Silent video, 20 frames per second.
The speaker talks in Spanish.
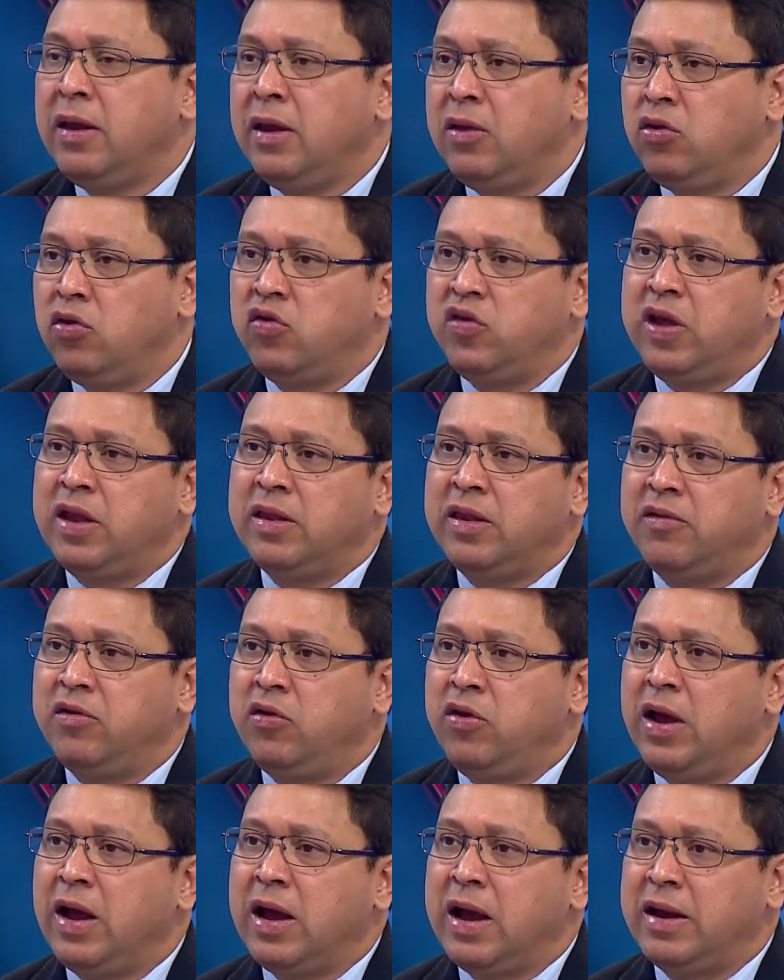200
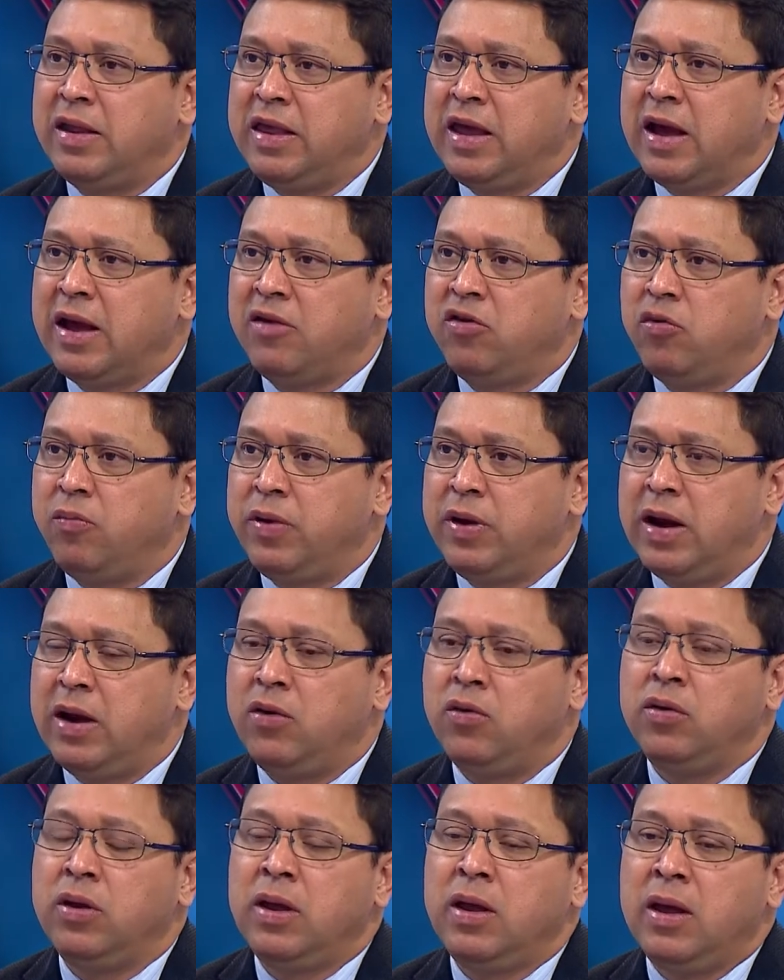cirugías cardíacas
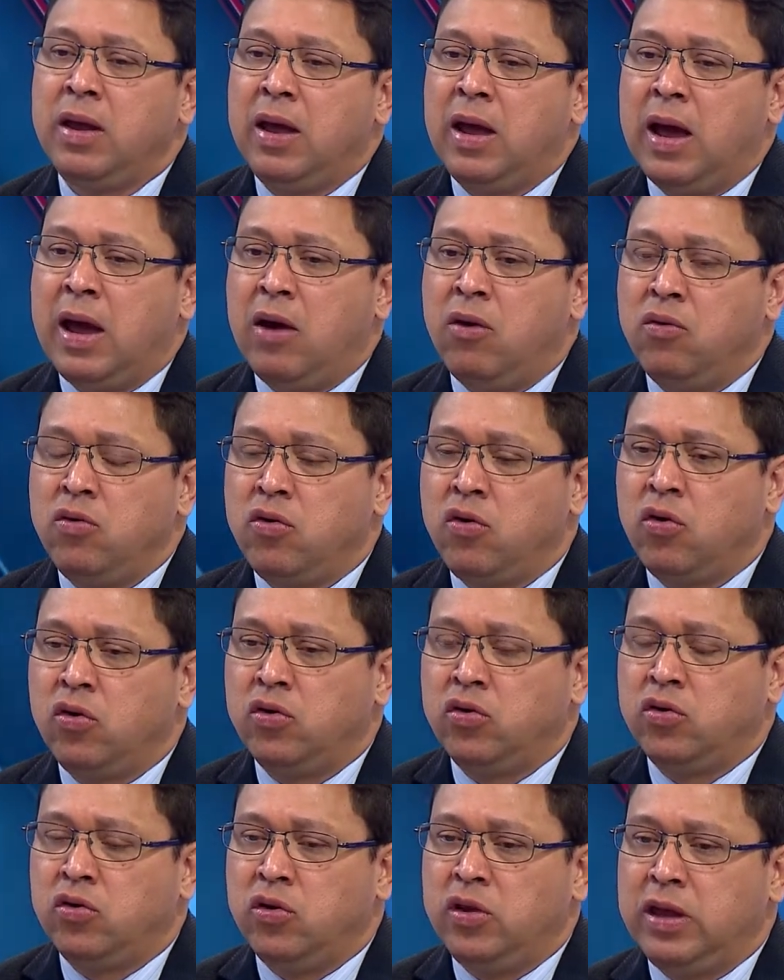operaron a un
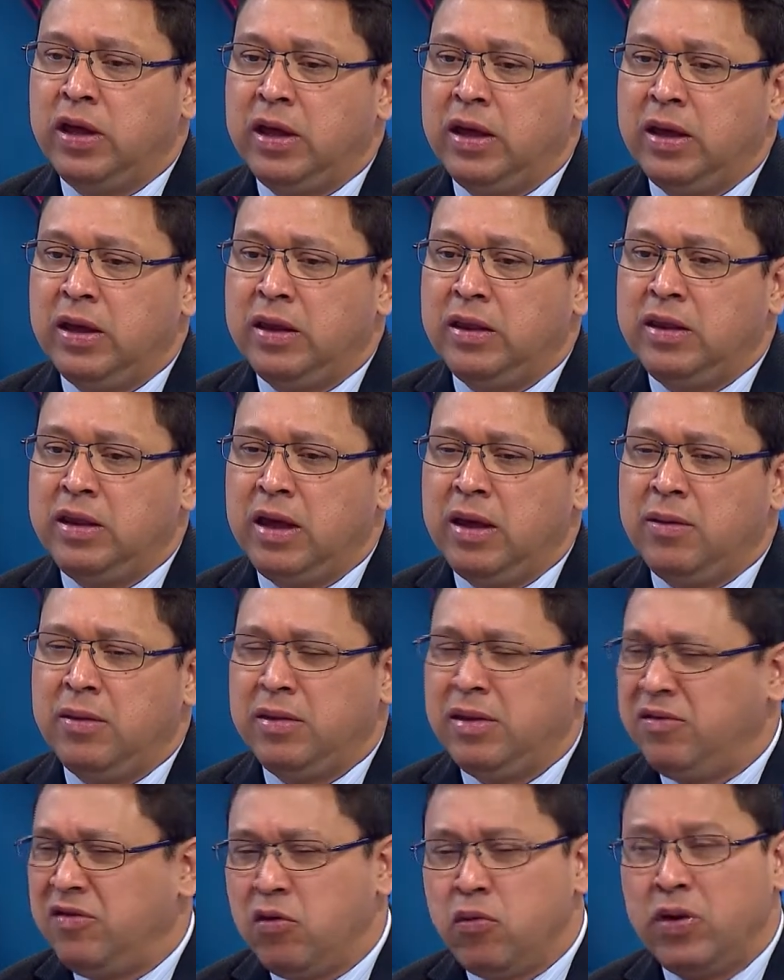costo de
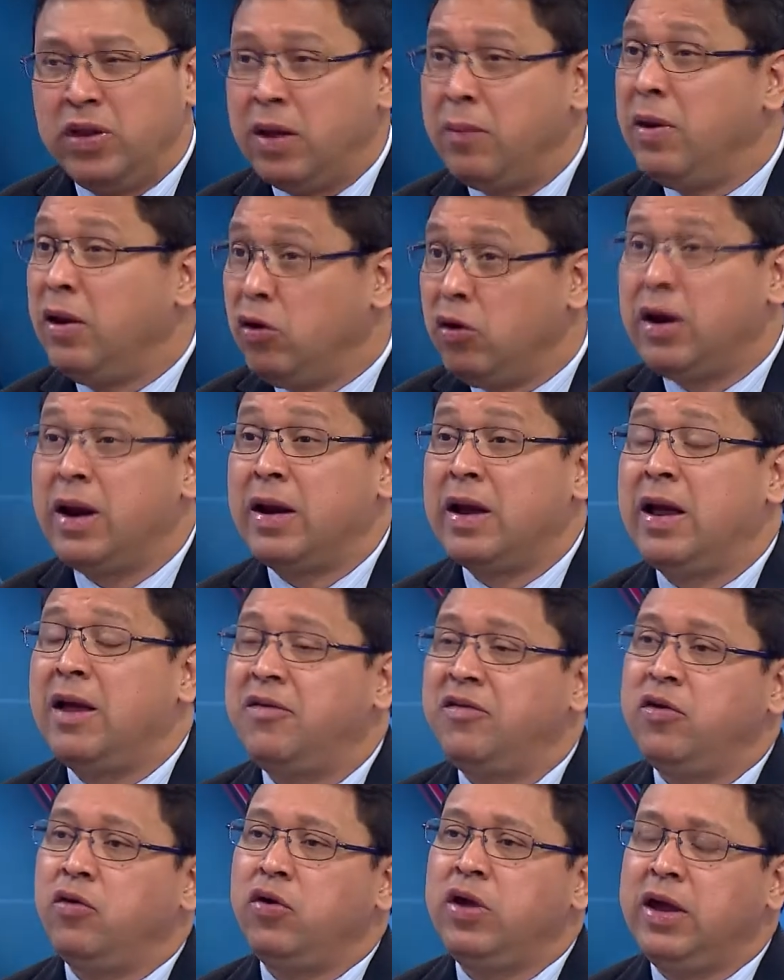50 mil dólares cada
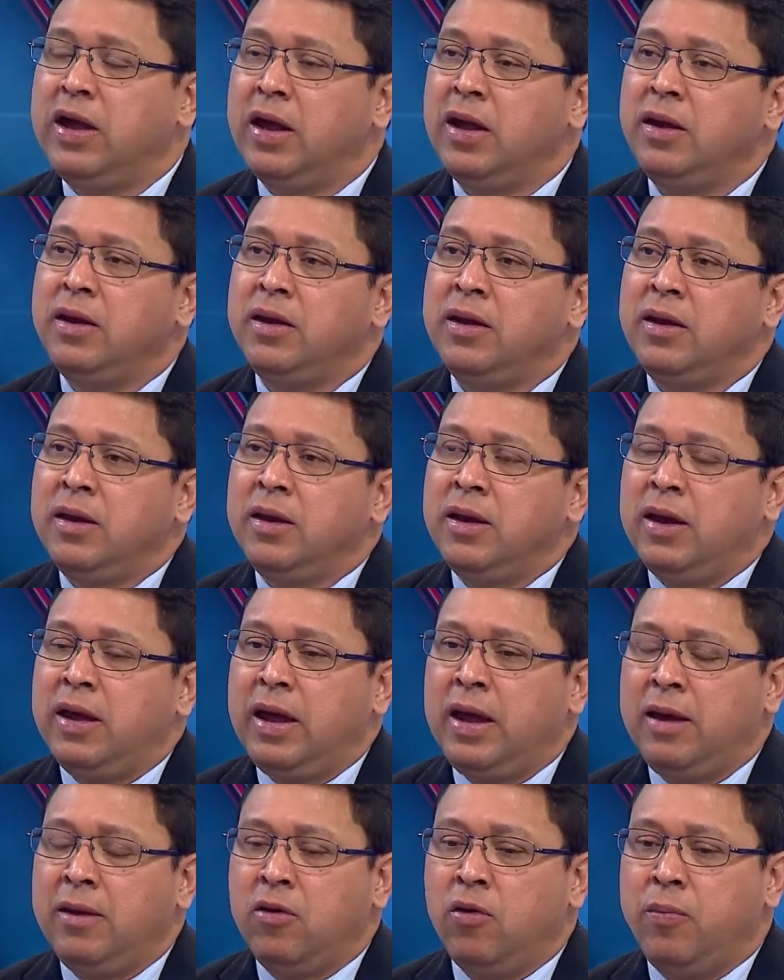cirugía
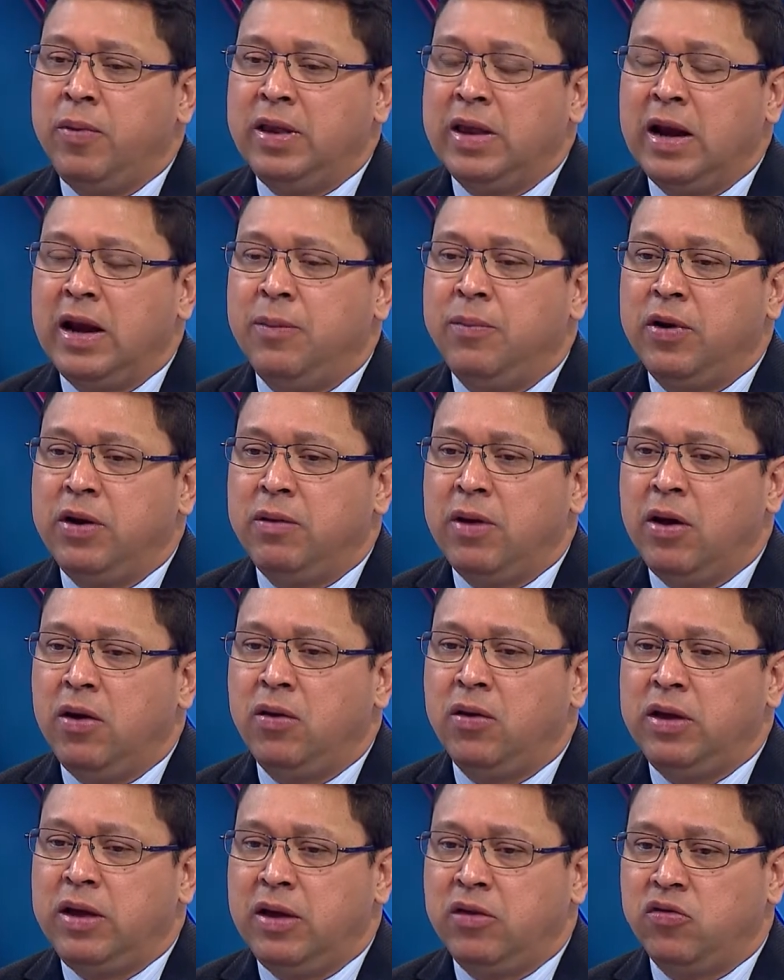en hospitales
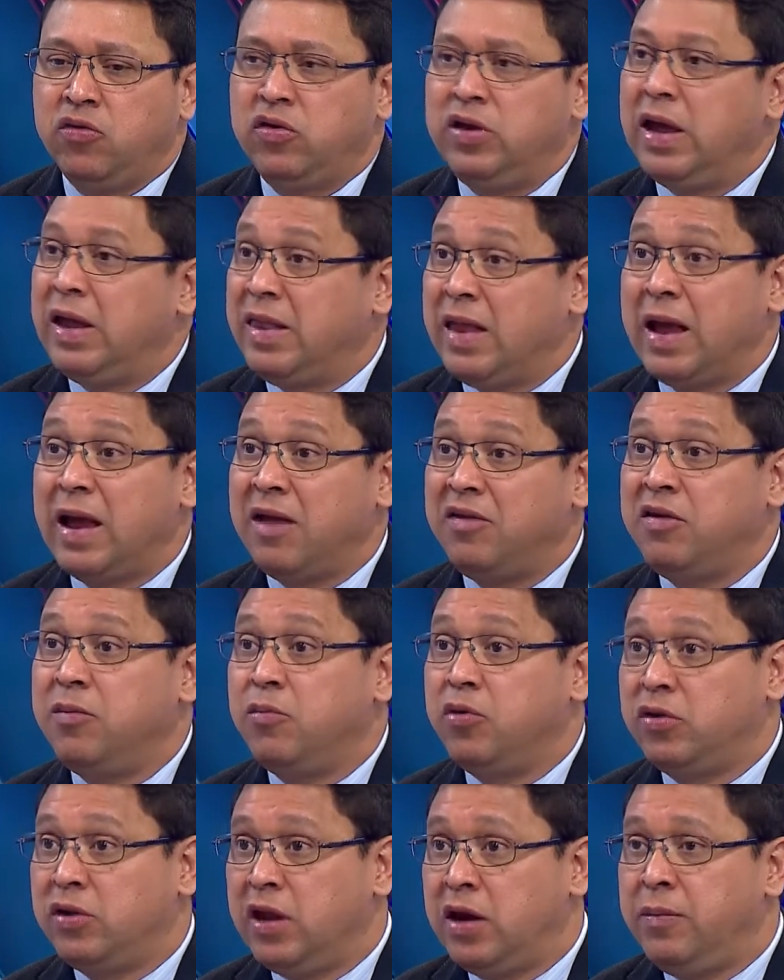privados y eso ya está casi
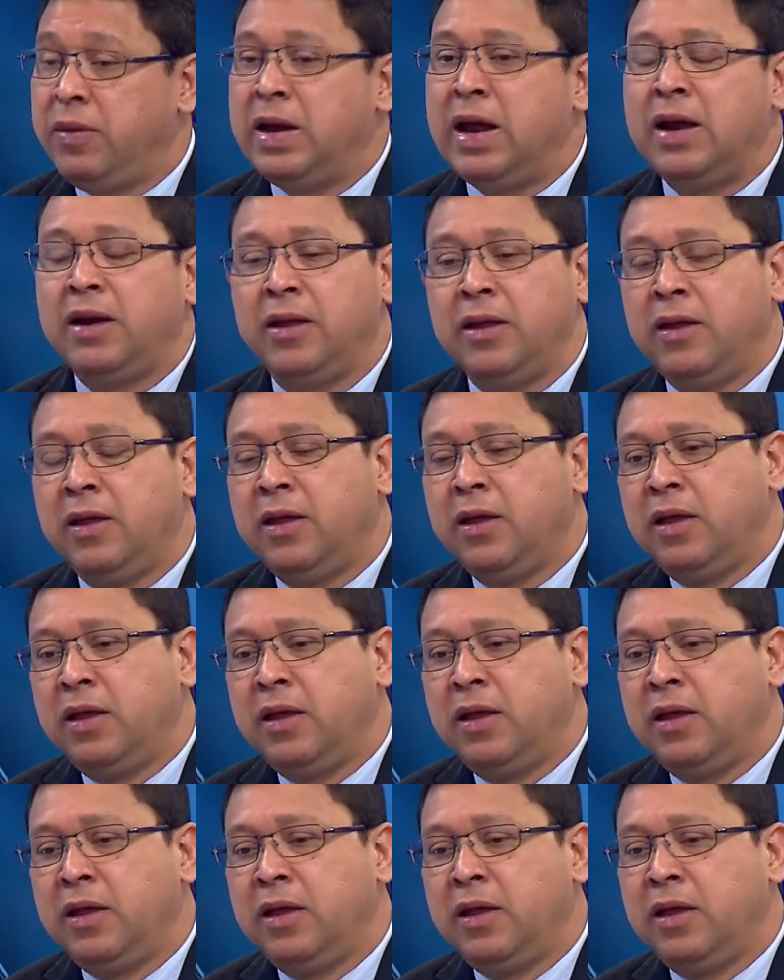por terminar.